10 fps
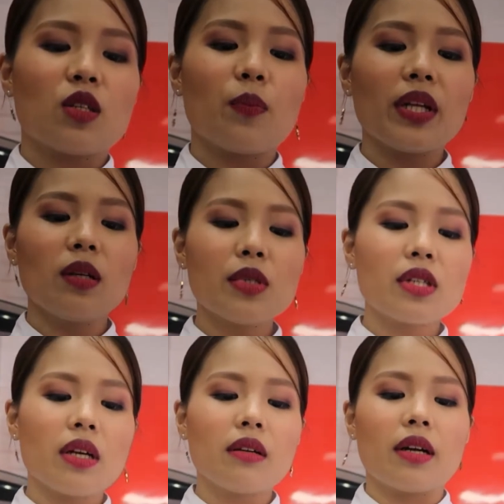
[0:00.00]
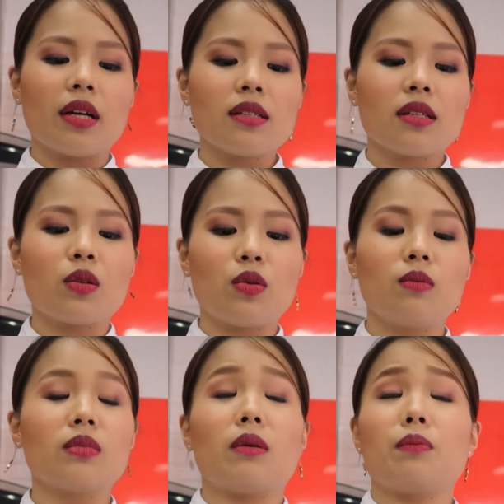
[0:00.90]
So, pwede mo siya i-rest at
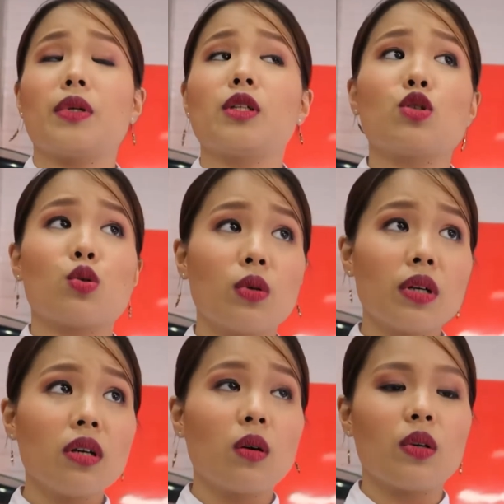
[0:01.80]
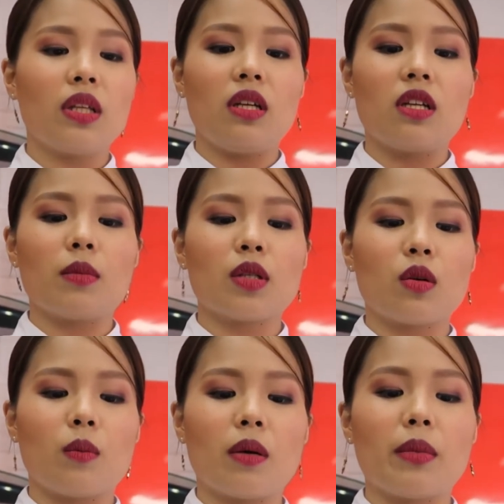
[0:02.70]
room temperature kung hindi naman
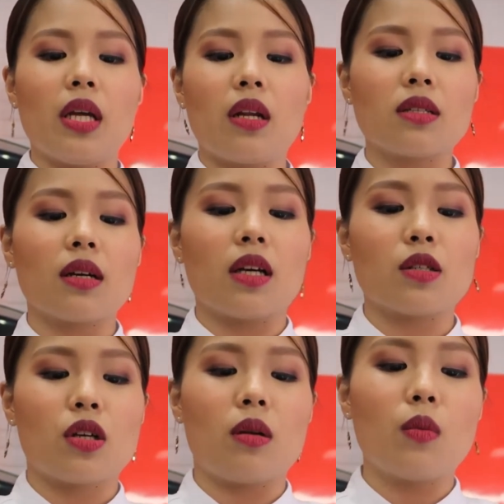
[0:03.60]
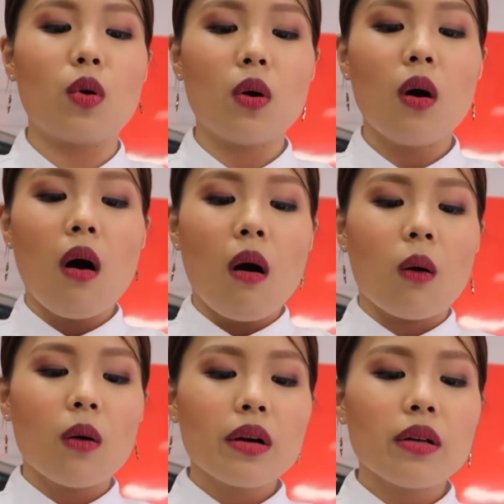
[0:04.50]
sobrang mainit sa kitchen mo.
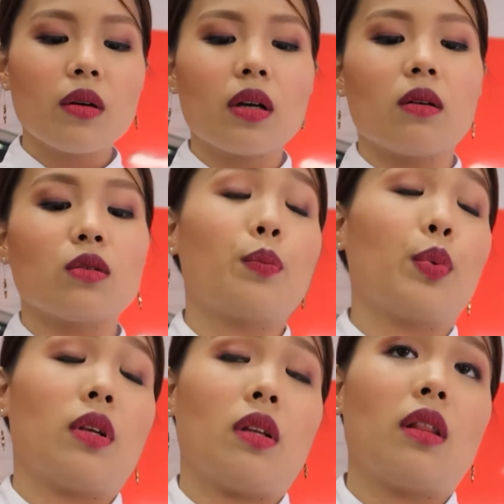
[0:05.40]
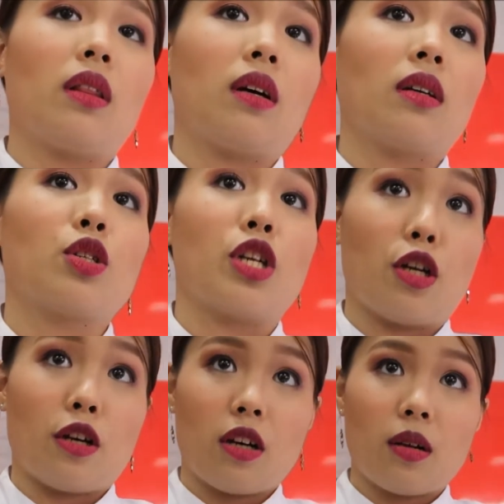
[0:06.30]
Or you can also put it in the
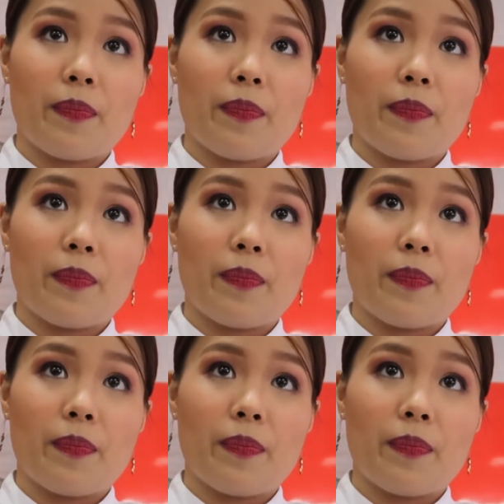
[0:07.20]
refrigerator.